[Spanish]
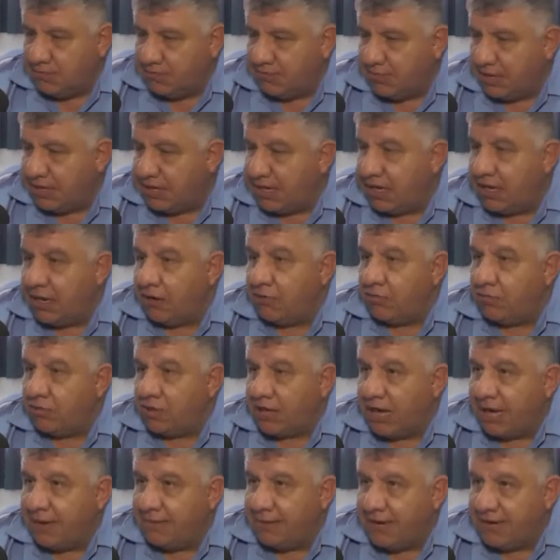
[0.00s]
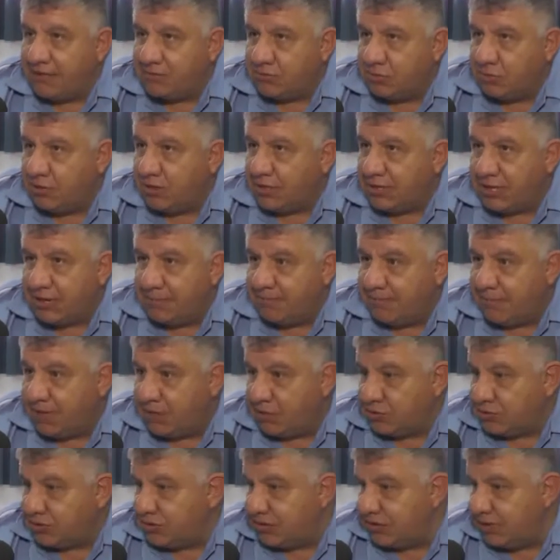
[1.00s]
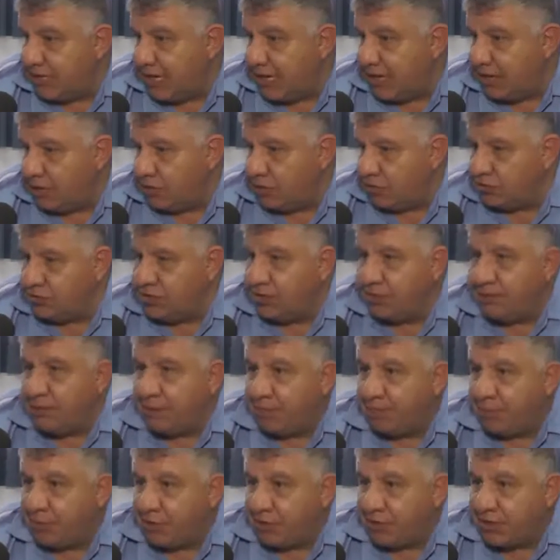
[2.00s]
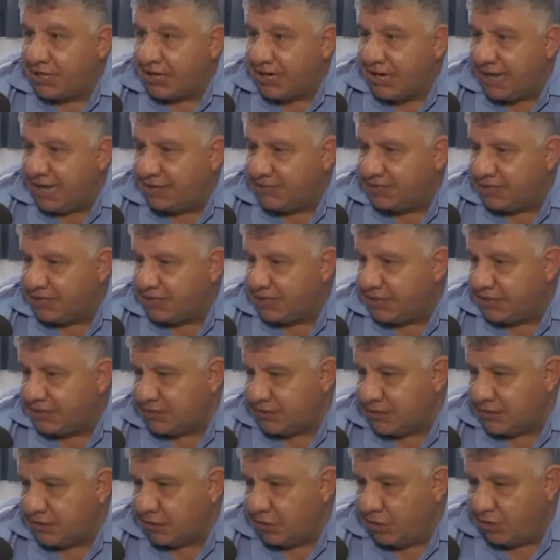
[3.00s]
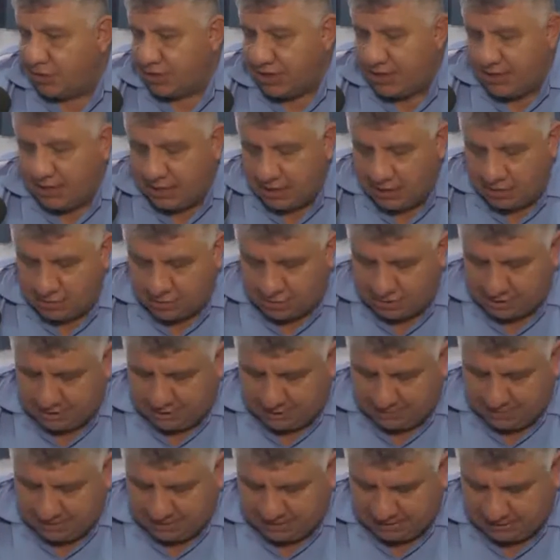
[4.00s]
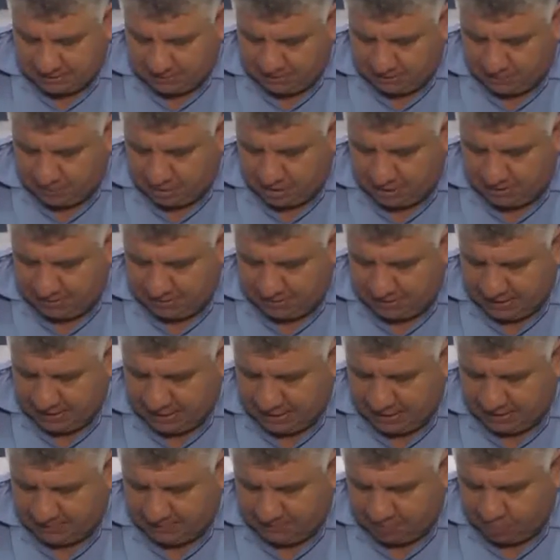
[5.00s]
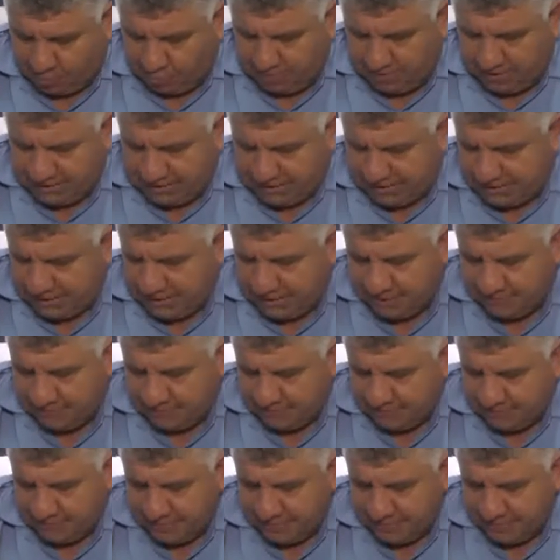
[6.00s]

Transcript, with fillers: Venía un caballo a gran velocidad, lo lleva por delante, este corría lógicamente por la vía pública.